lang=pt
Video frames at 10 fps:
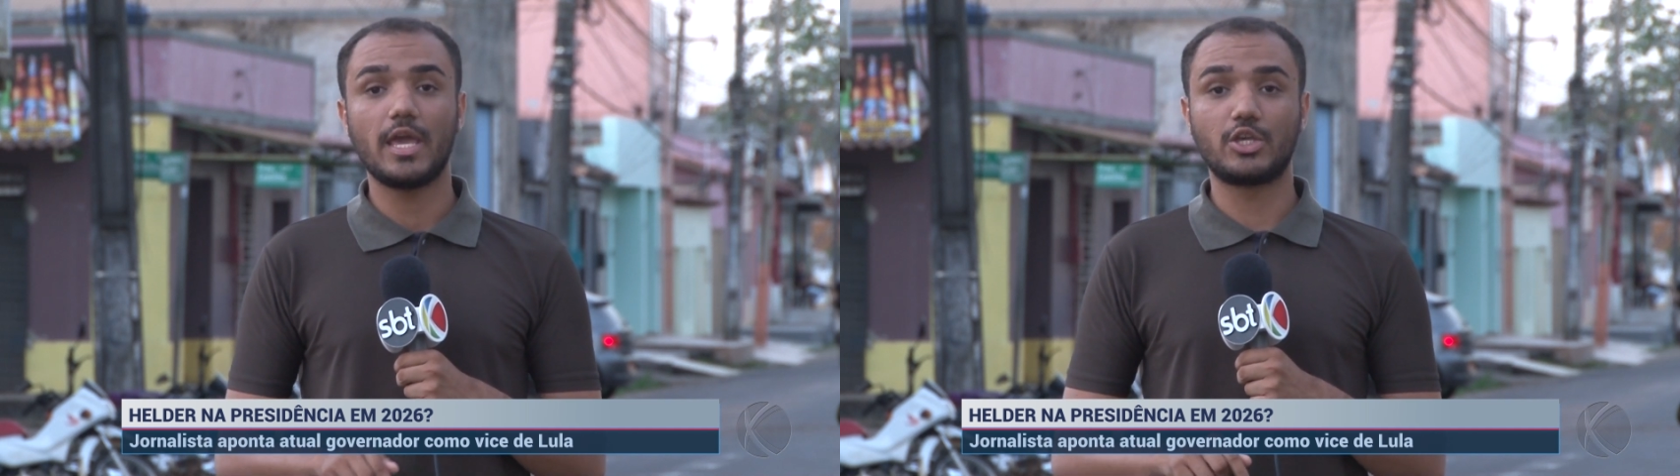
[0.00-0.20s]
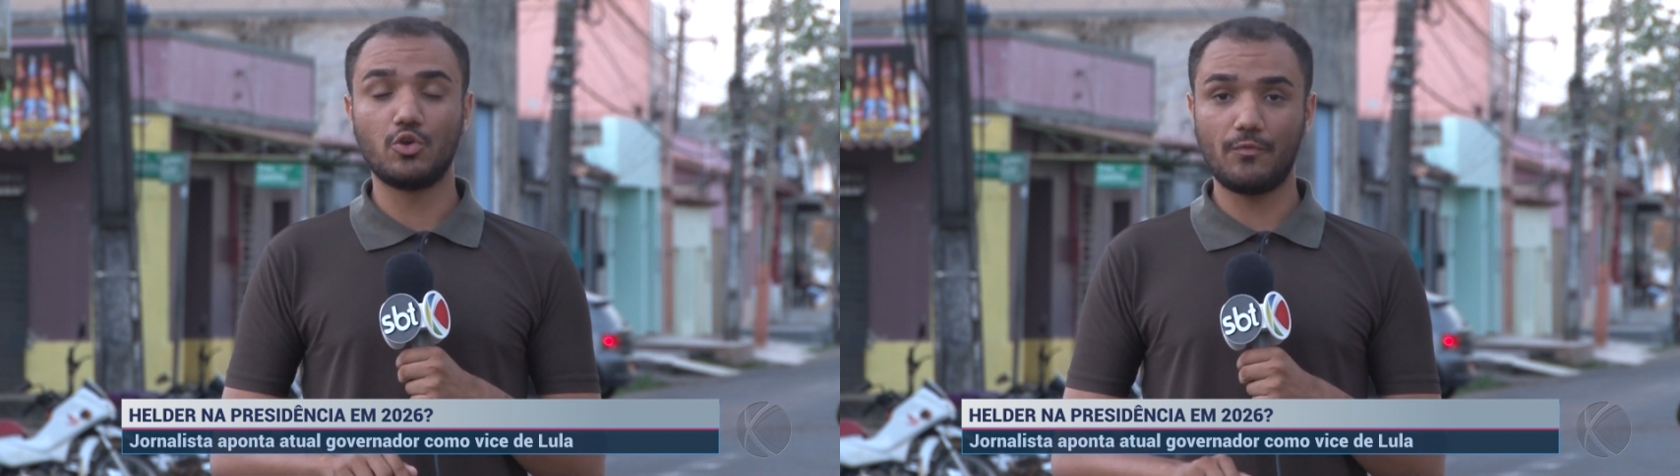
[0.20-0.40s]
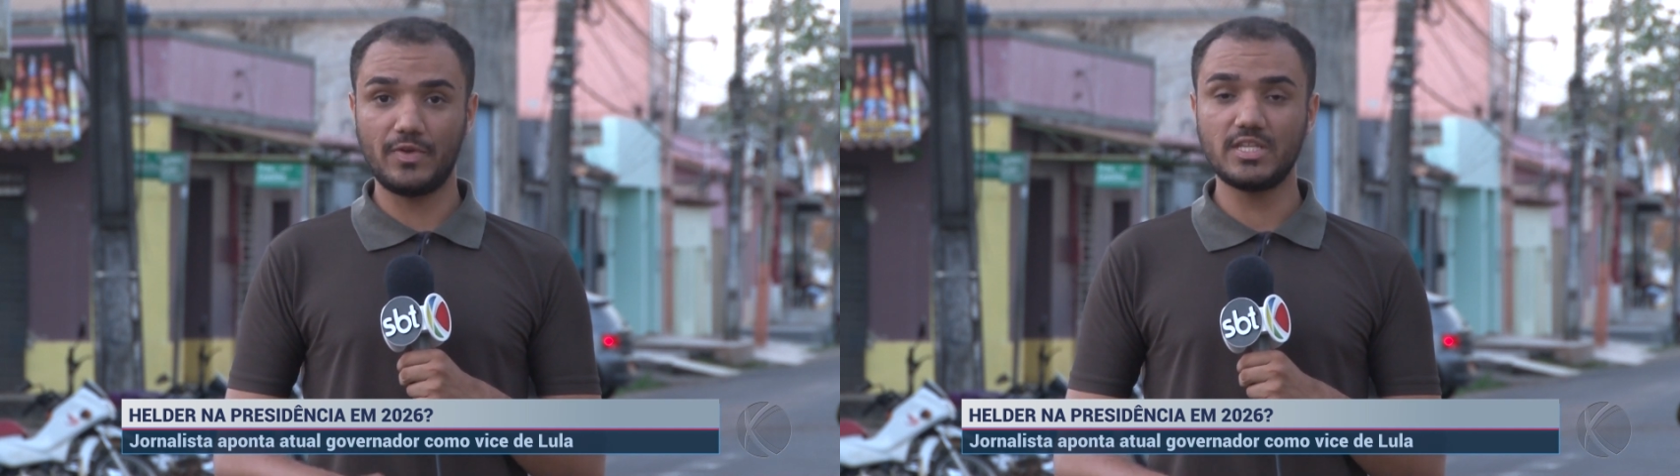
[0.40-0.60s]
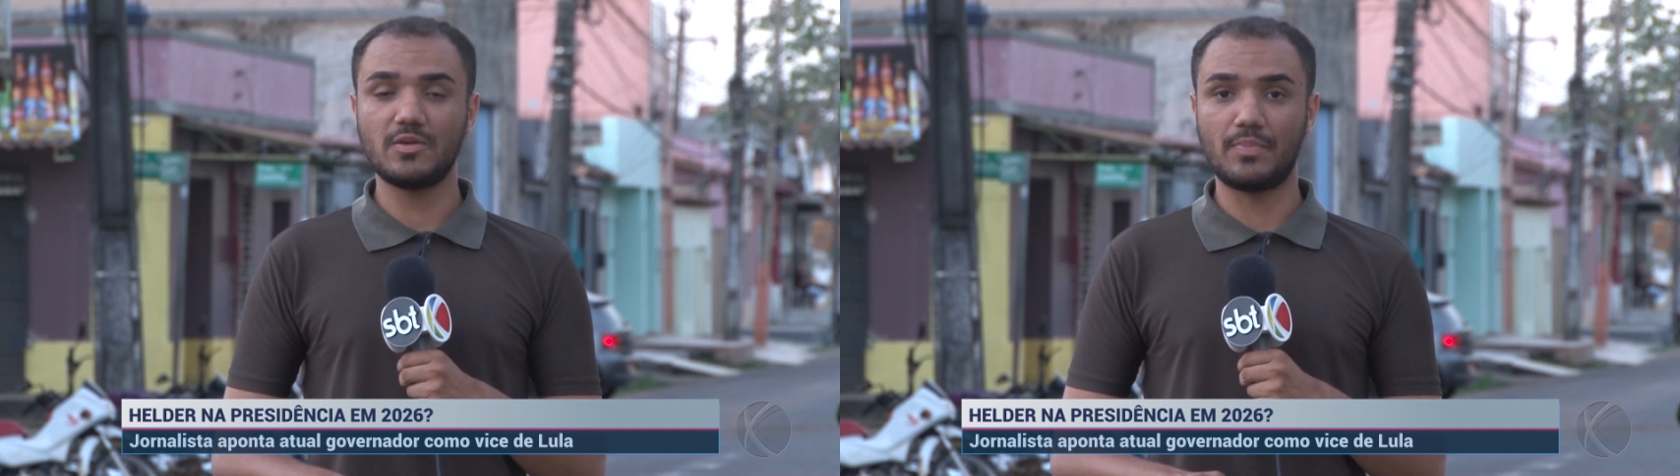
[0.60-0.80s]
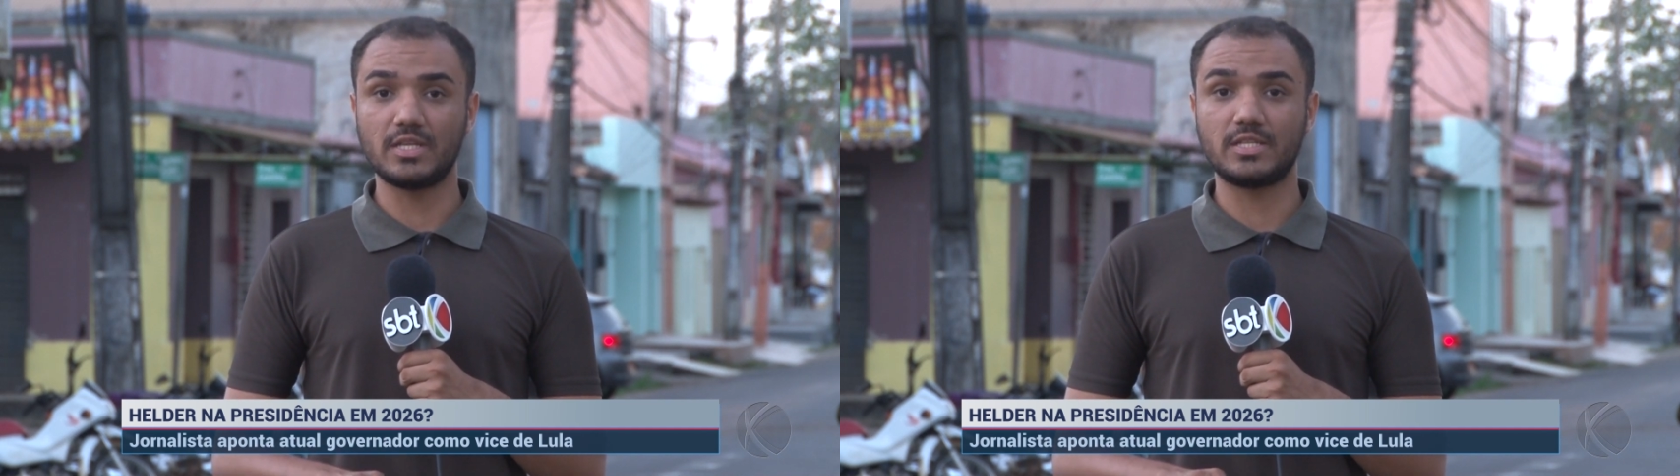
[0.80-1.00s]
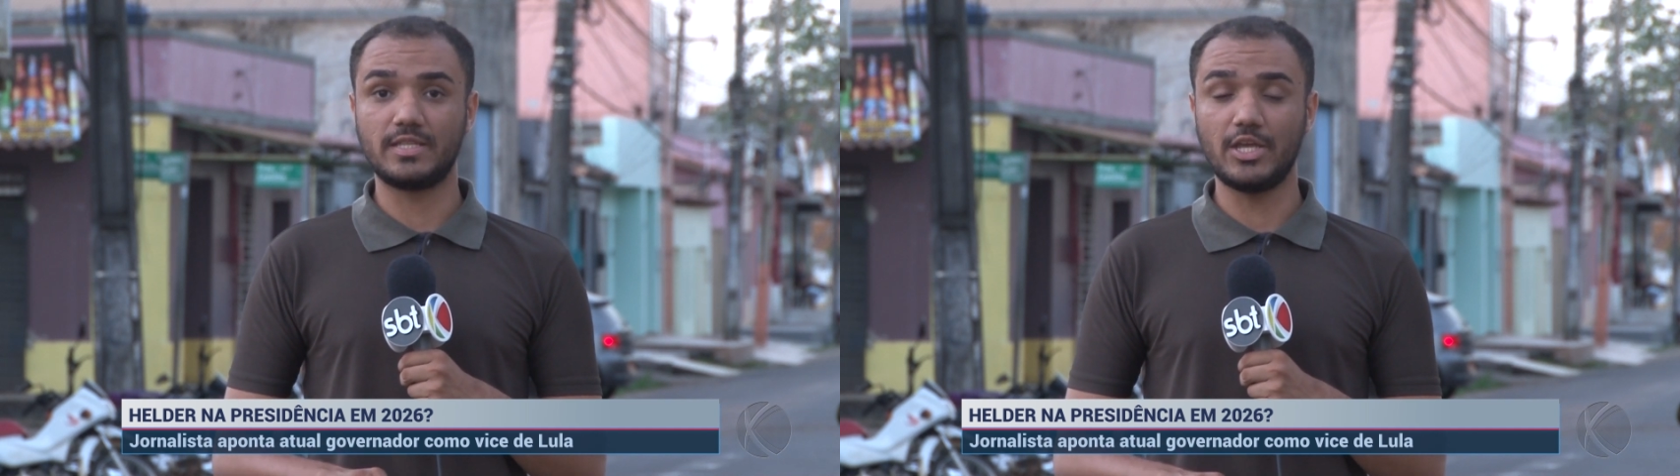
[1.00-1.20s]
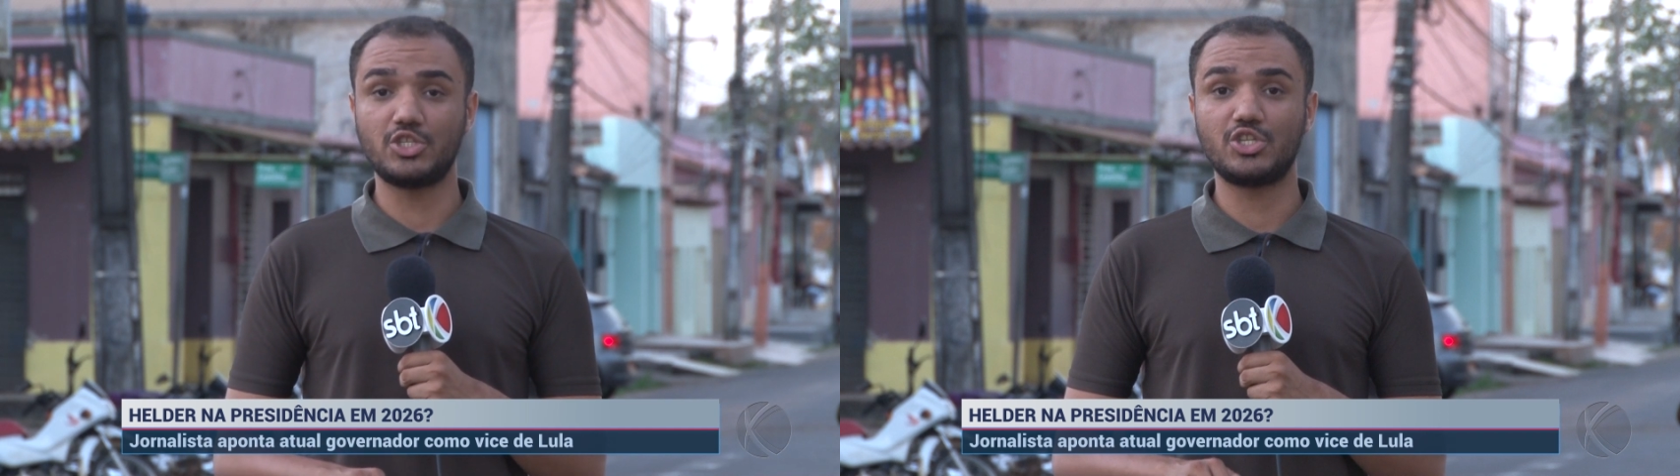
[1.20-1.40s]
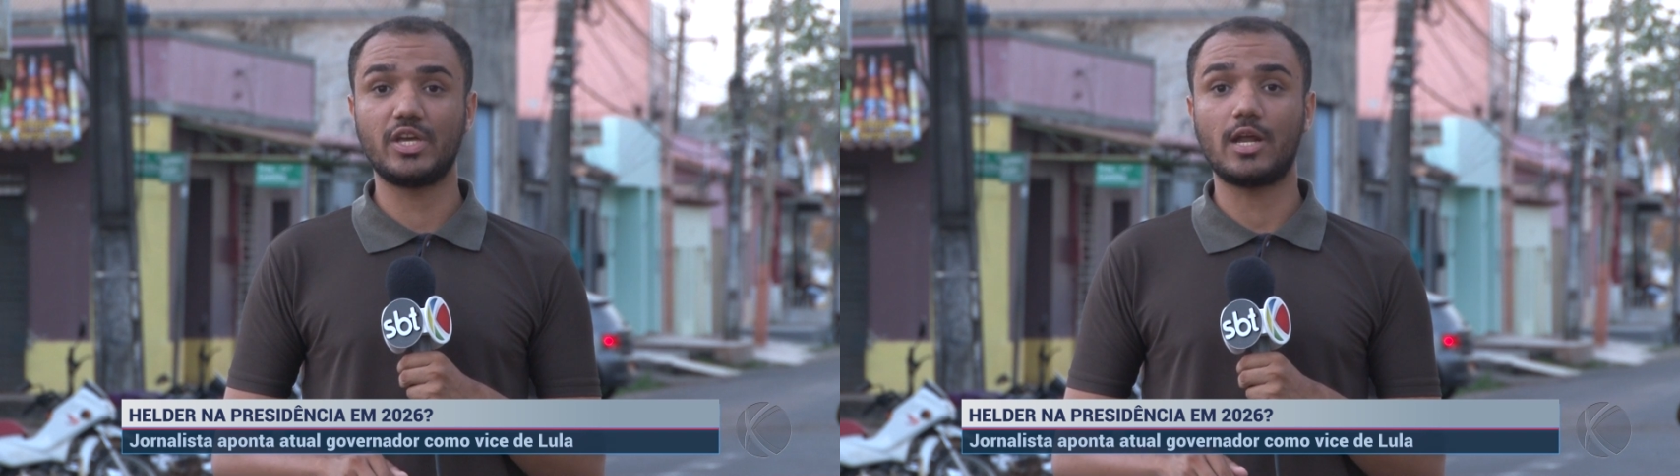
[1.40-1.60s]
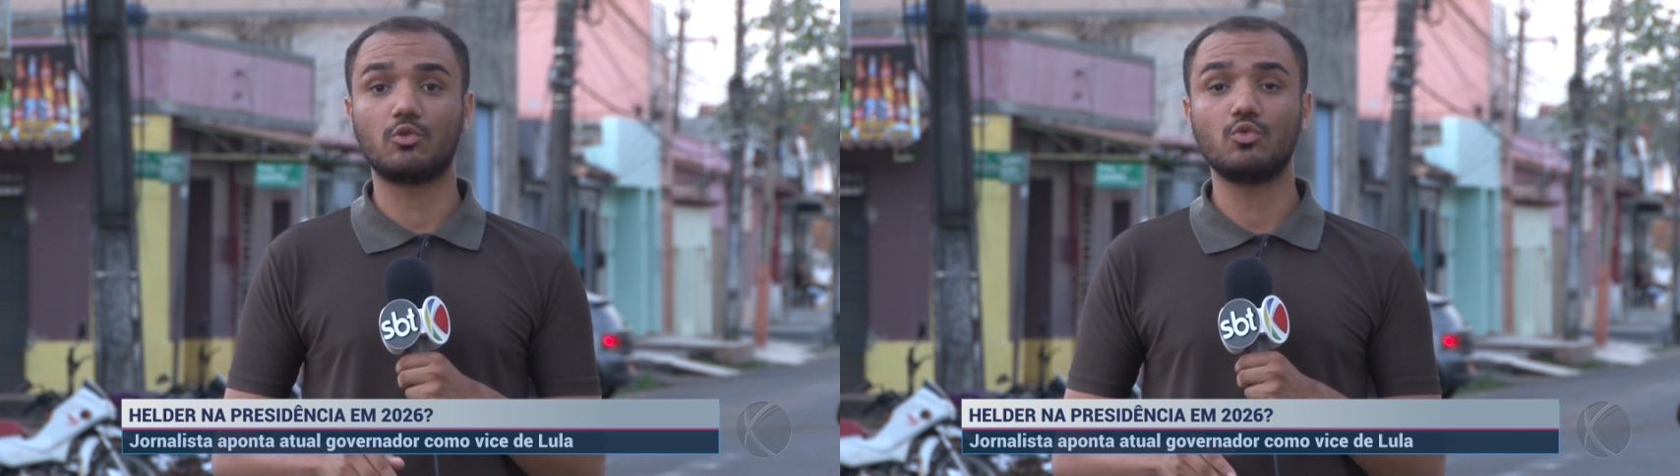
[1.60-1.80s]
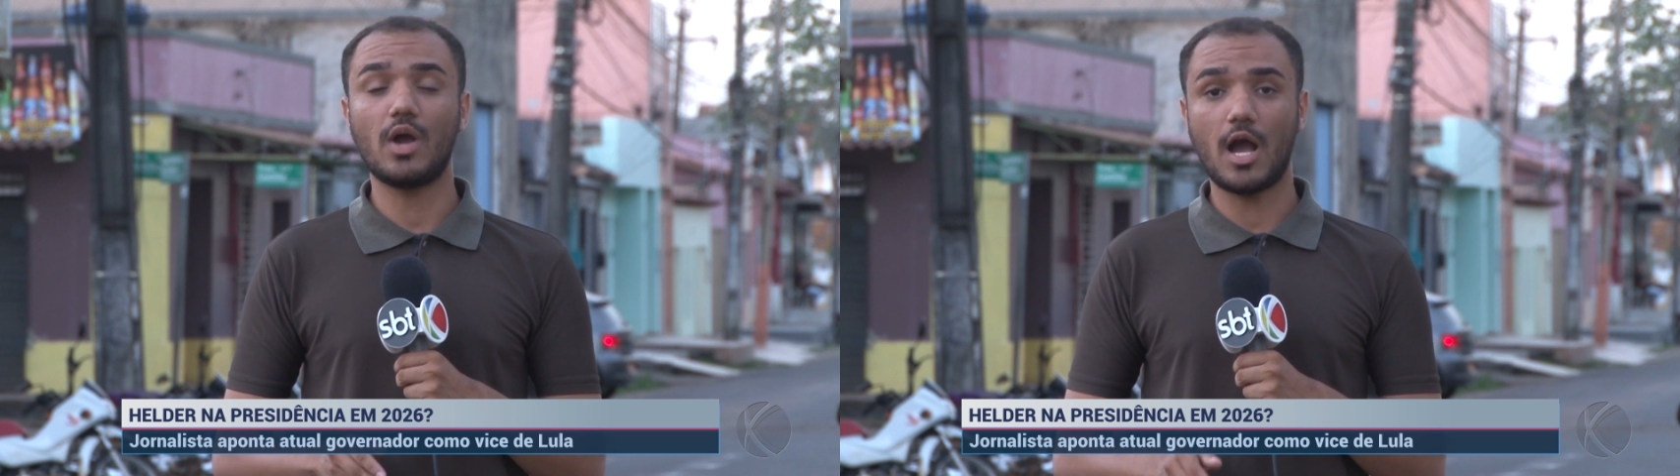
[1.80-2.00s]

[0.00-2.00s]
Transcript: e que o vice-presidente Geraldo